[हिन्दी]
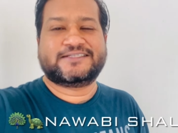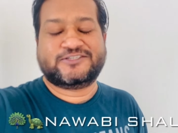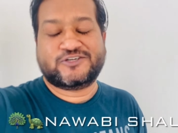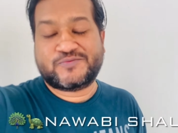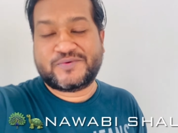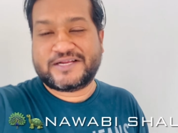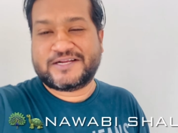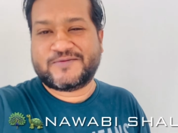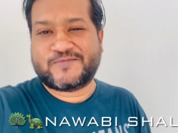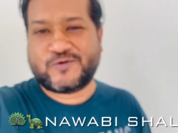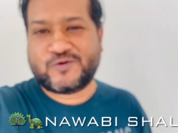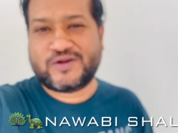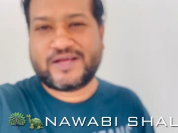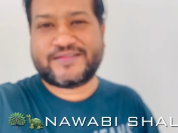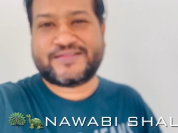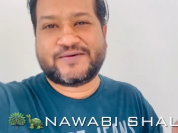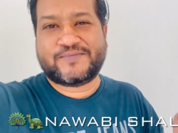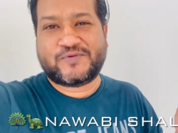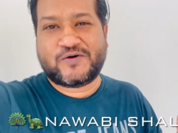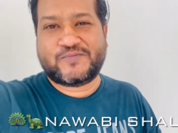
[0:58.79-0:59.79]
जो मैंने बोला
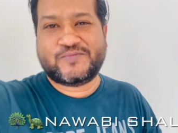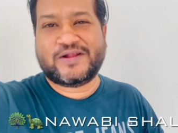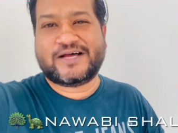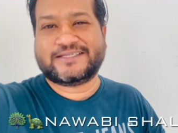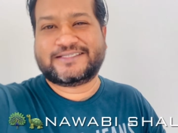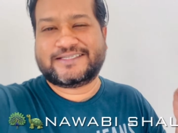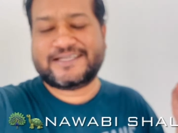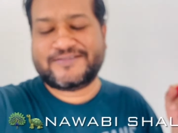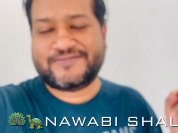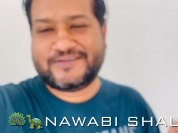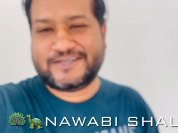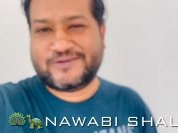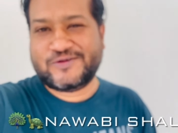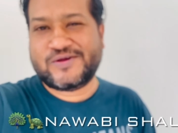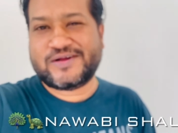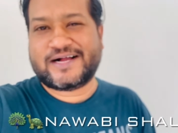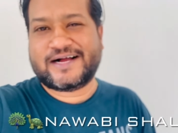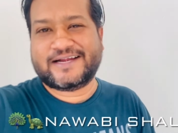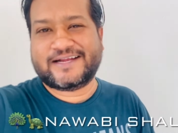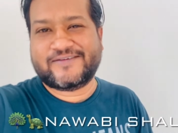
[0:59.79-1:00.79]
था बम ब्लास्टिंग
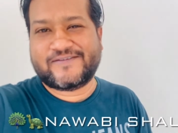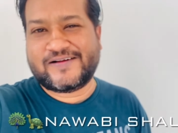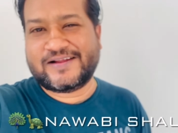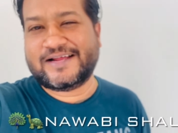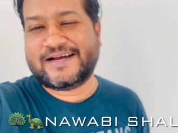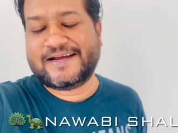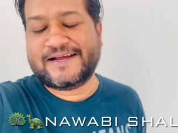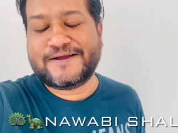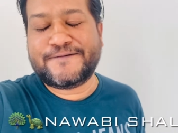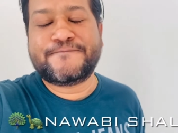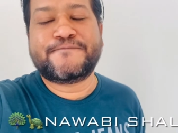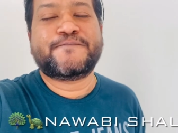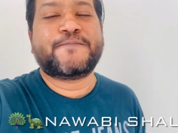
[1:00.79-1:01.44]
वीडियो एक आने वाला है